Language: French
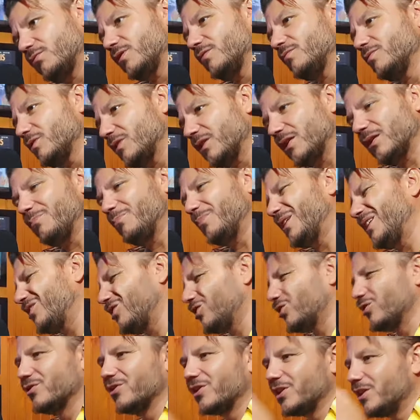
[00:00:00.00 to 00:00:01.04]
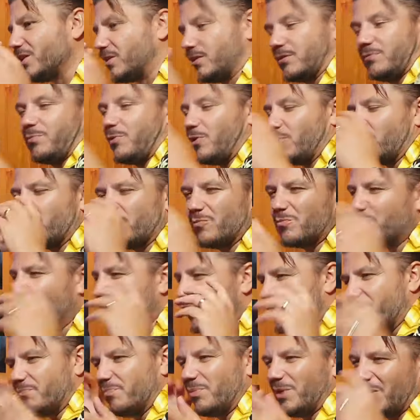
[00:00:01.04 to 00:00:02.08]
au niveau de la patte. Tony se prend du
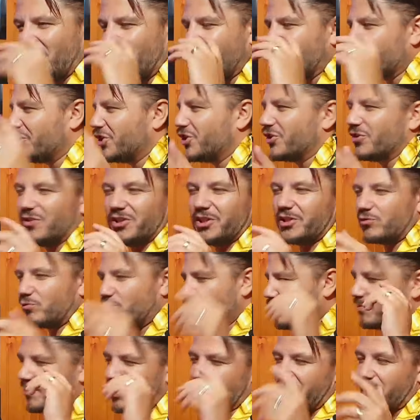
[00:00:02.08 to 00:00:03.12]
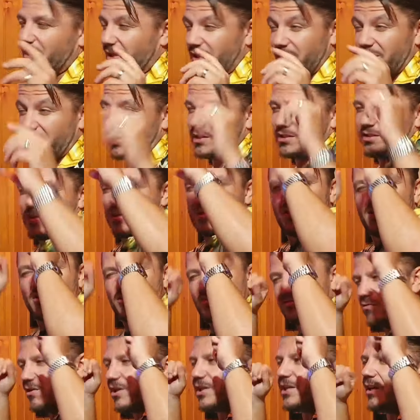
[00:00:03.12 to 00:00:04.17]
blood plein la gueule et tout, mais il,
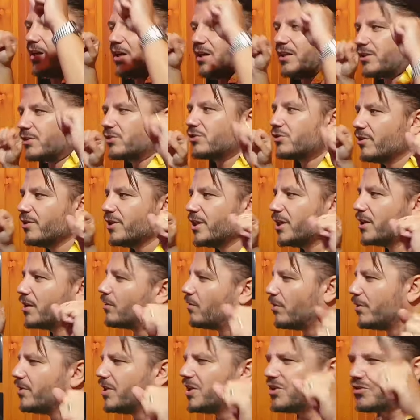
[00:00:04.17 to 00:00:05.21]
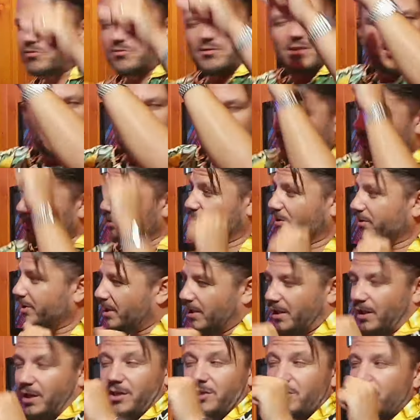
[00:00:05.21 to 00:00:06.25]
tu vois, il reste stoïque, Tony, tu vois. Pendant qu'il
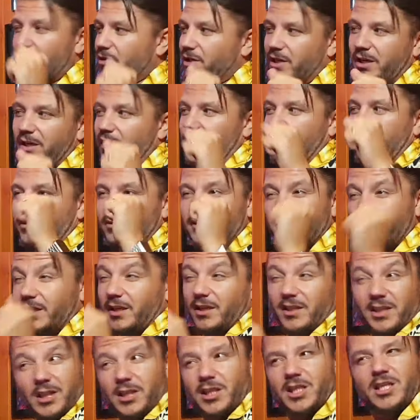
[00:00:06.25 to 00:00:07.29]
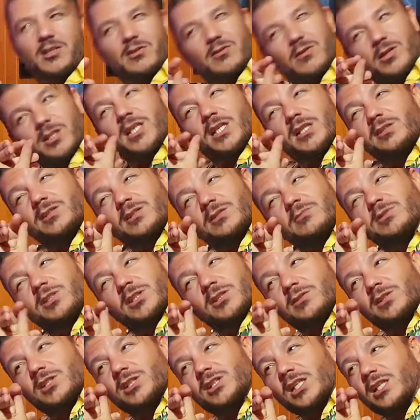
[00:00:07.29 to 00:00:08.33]
y a un connard euh, derrière qui le regarde comme ça,
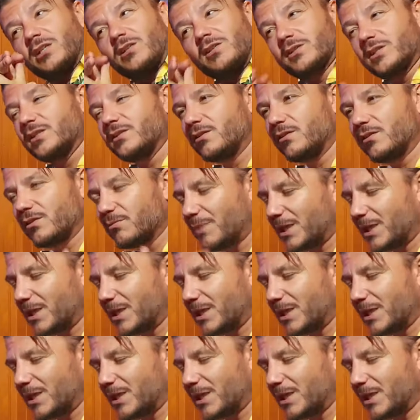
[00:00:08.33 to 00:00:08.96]
on s'est rendu dans le